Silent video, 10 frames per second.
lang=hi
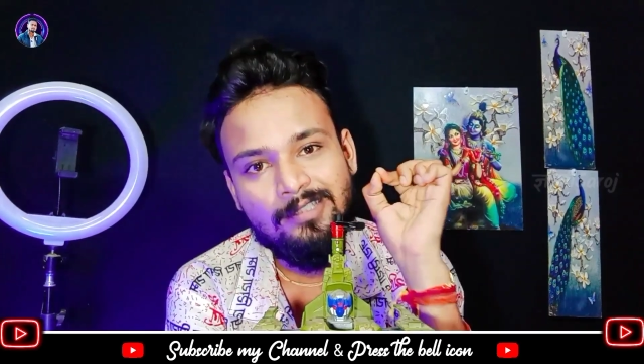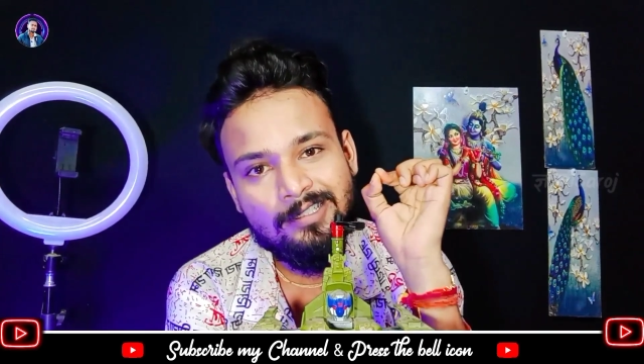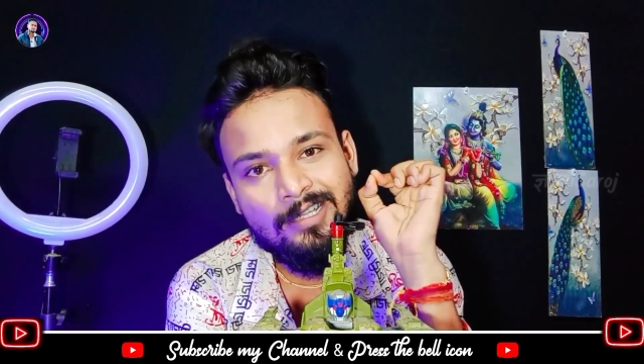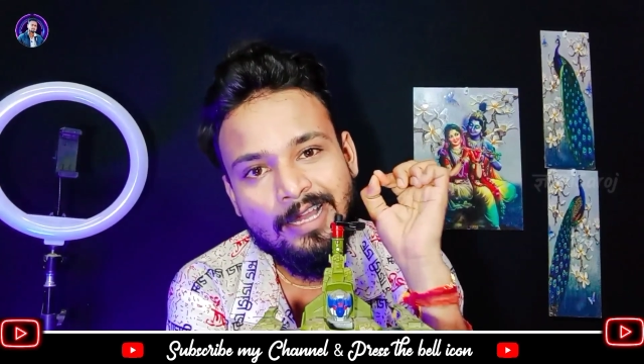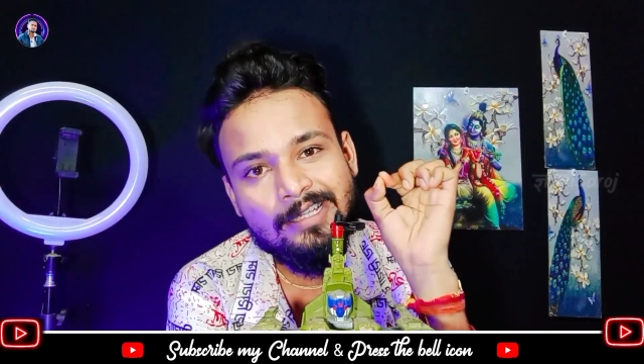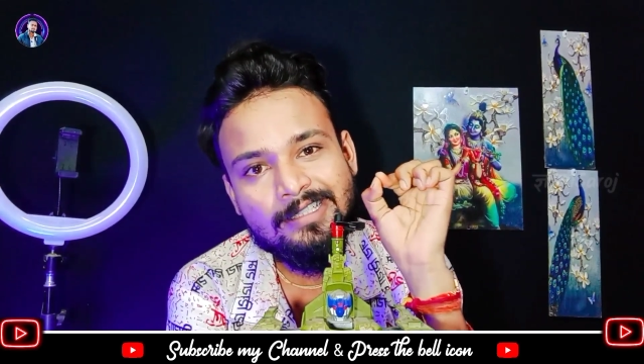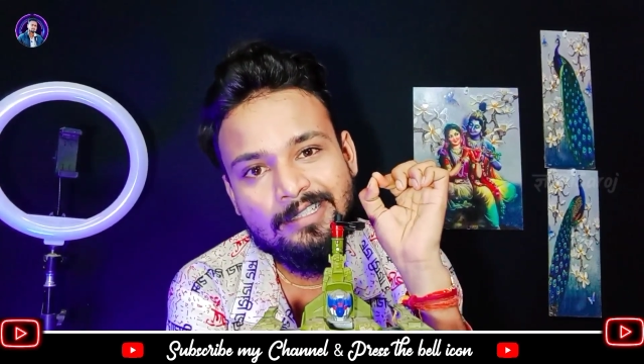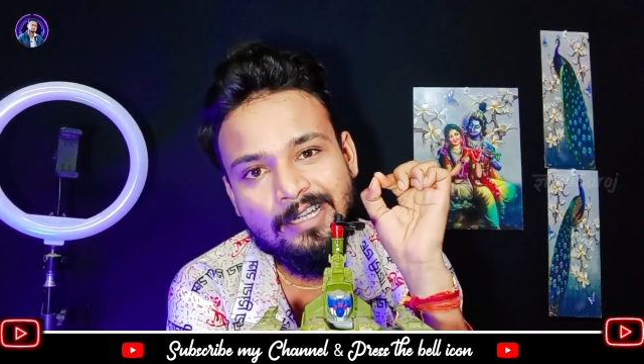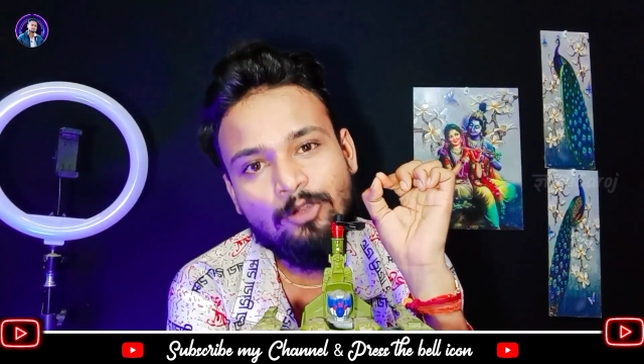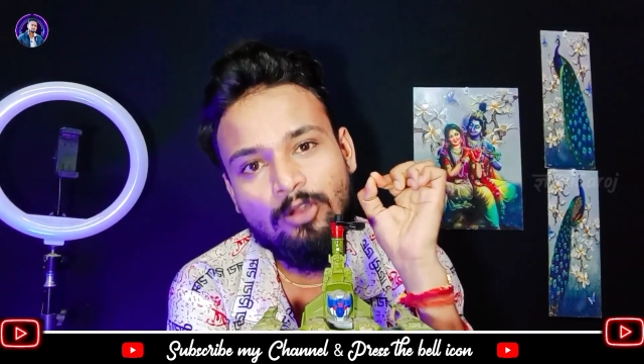जिसने इस
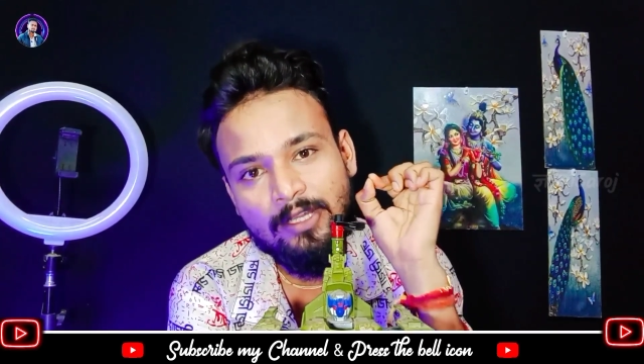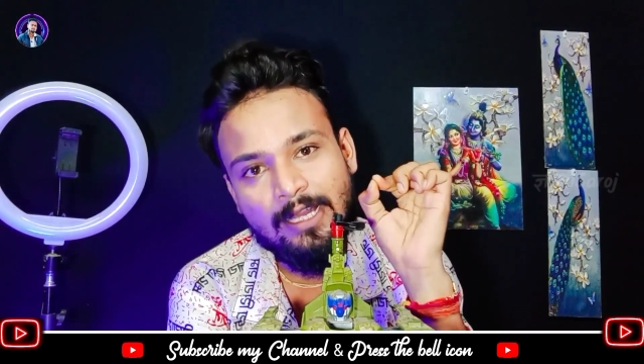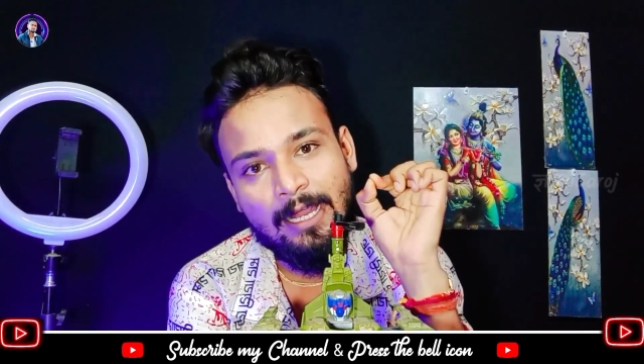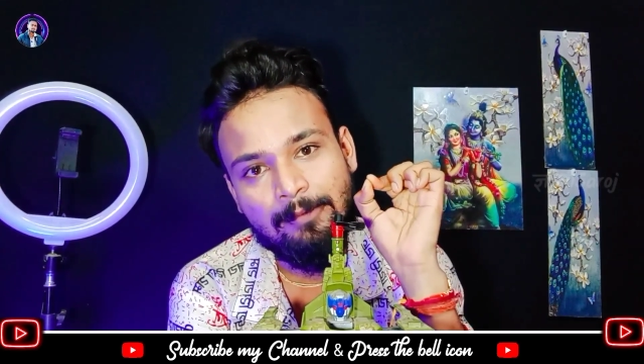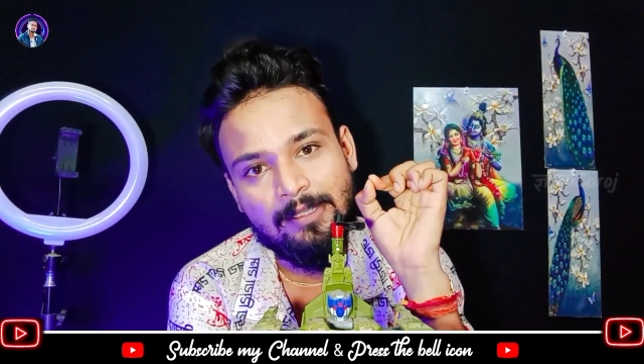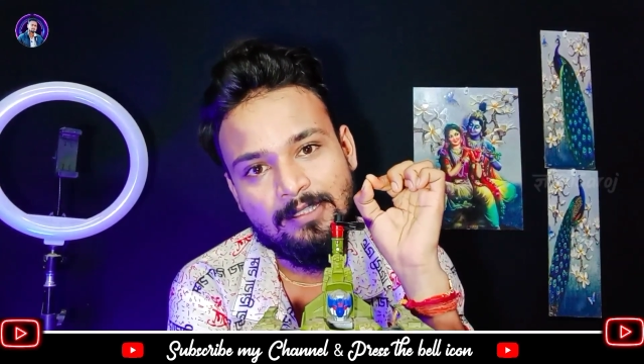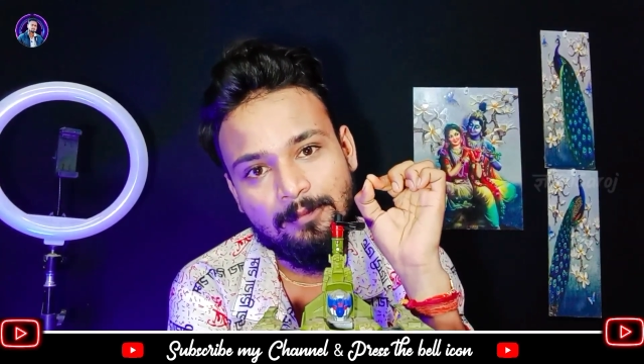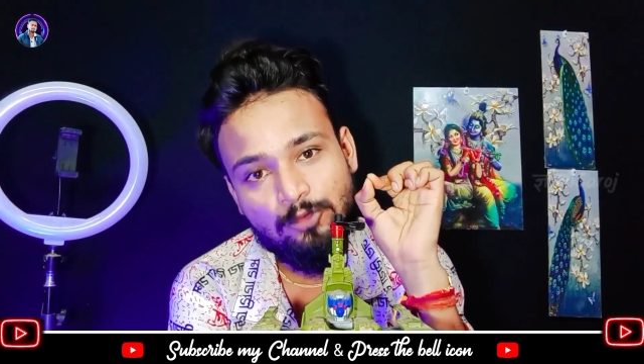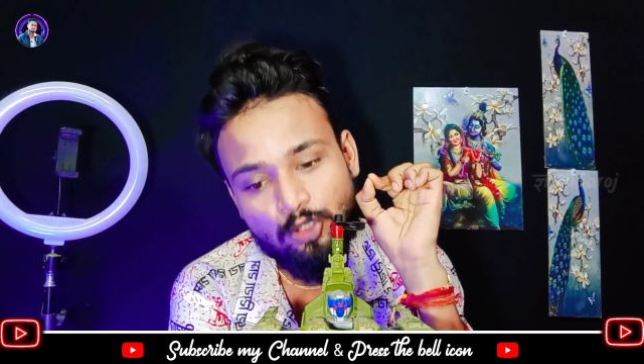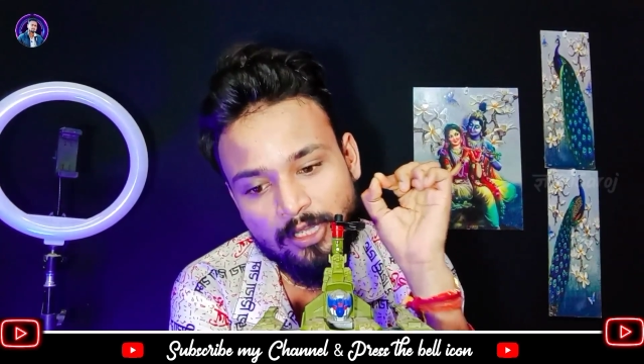ट्रिक को किया है भाई
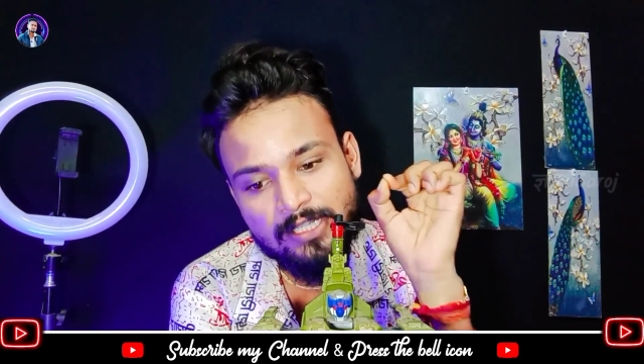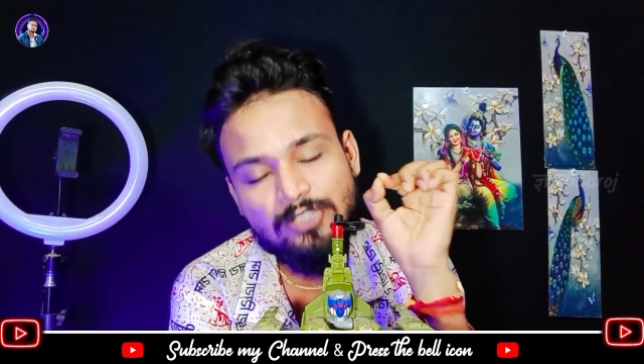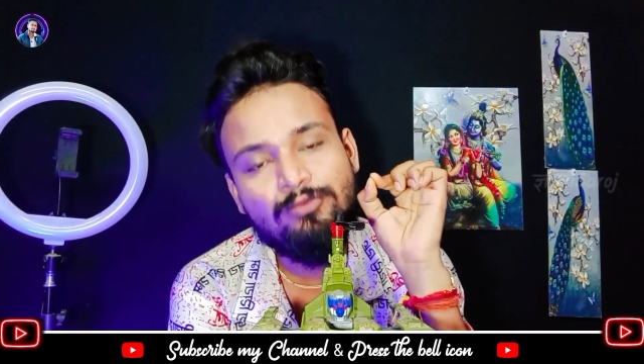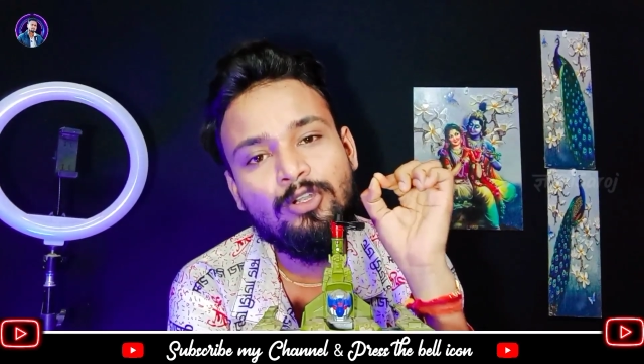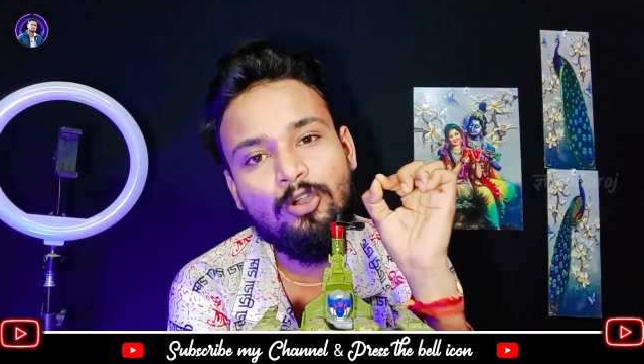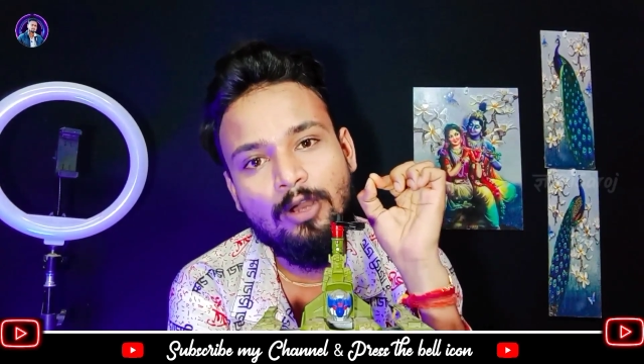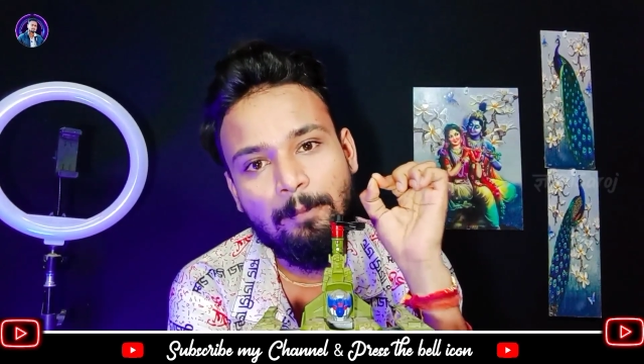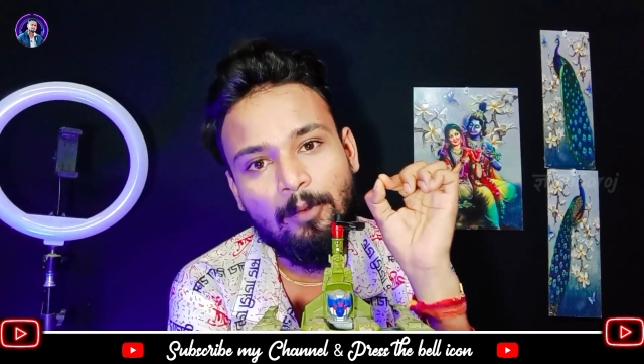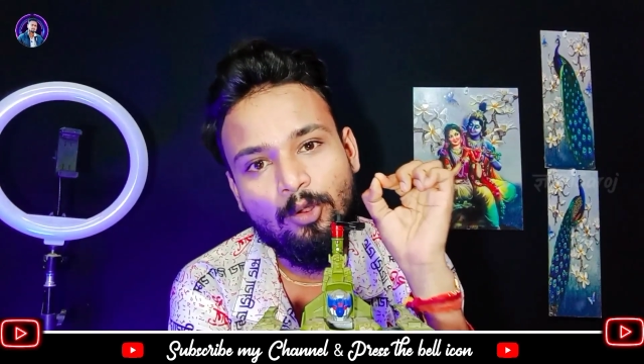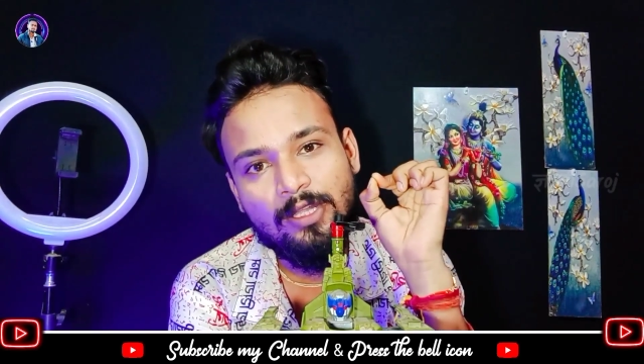साहब जो इस वीडियो को
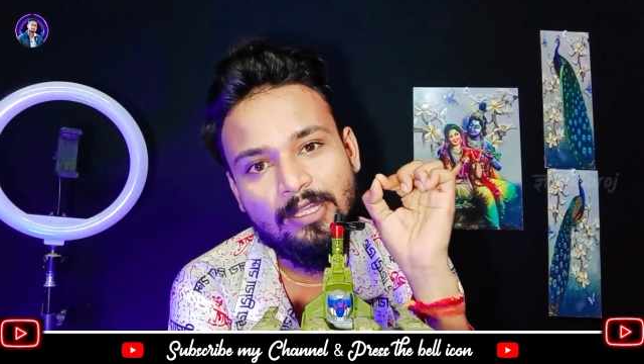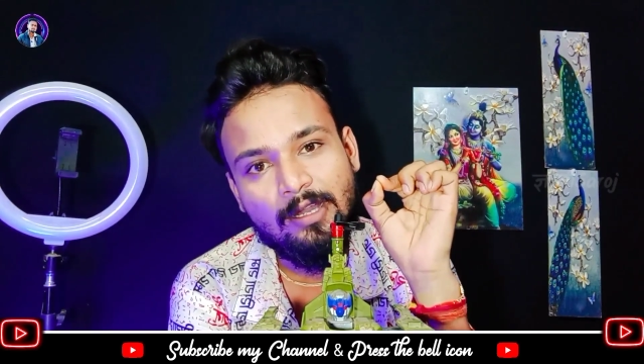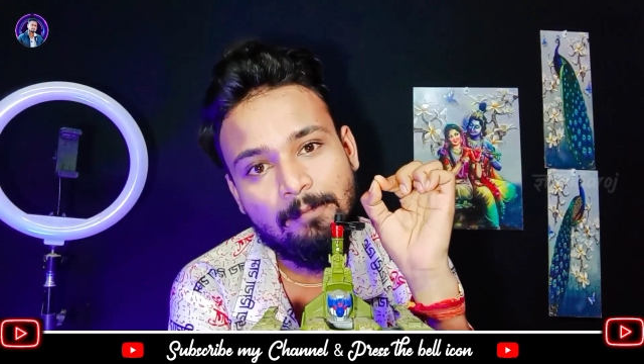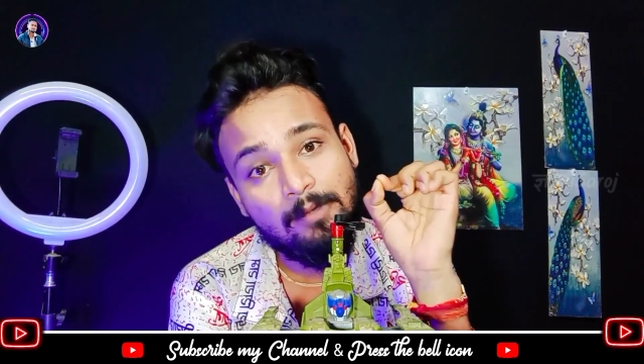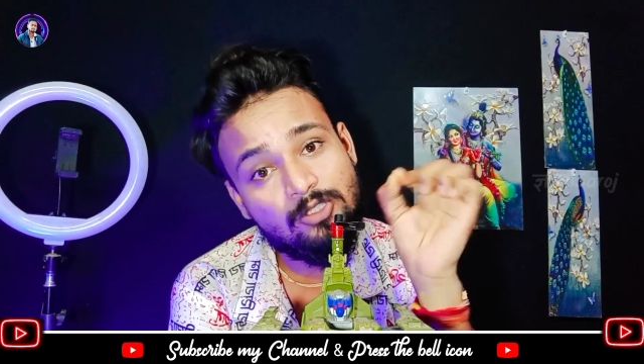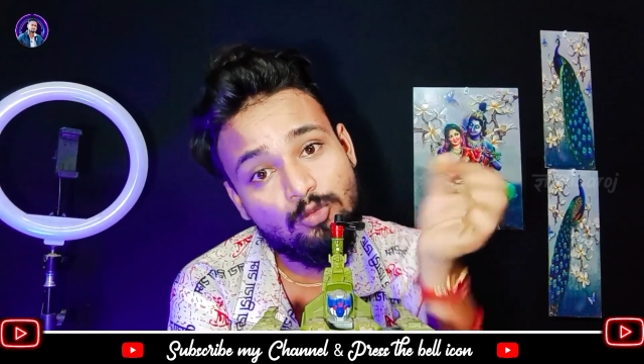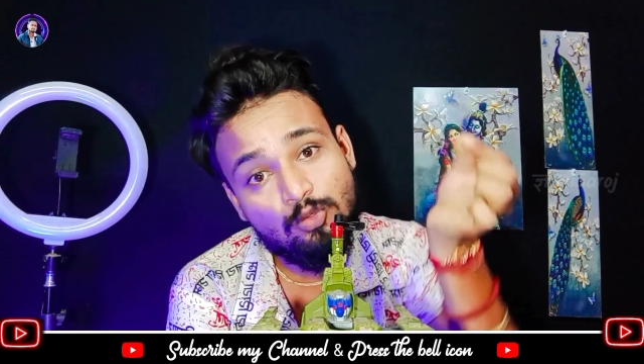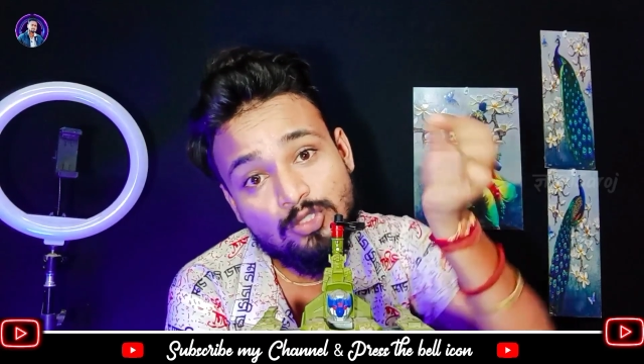अपलोड किया है बस